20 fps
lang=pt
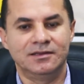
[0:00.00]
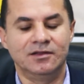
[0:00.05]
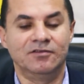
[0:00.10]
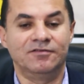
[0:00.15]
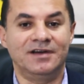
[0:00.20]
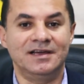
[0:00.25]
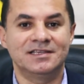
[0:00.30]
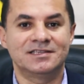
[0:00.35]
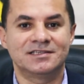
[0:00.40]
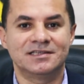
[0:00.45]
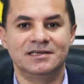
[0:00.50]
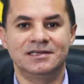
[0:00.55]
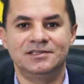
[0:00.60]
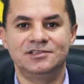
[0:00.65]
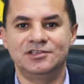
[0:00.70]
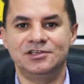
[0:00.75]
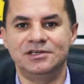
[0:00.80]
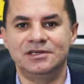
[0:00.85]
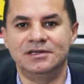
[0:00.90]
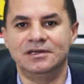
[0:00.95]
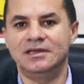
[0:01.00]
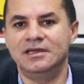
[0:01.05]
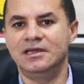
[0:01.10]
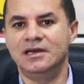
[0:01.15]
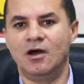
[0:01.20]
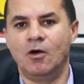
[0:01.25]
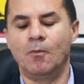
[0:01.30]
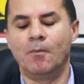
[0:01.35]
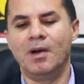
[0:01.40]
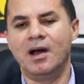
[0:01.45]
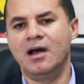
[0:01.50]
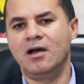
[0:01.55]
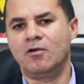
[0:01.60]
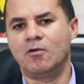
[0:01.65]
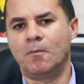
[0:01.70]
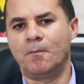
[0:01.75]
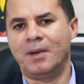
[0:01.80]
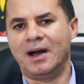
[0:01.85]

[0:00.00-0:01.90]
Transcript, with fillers: não vai ser de ir ao banco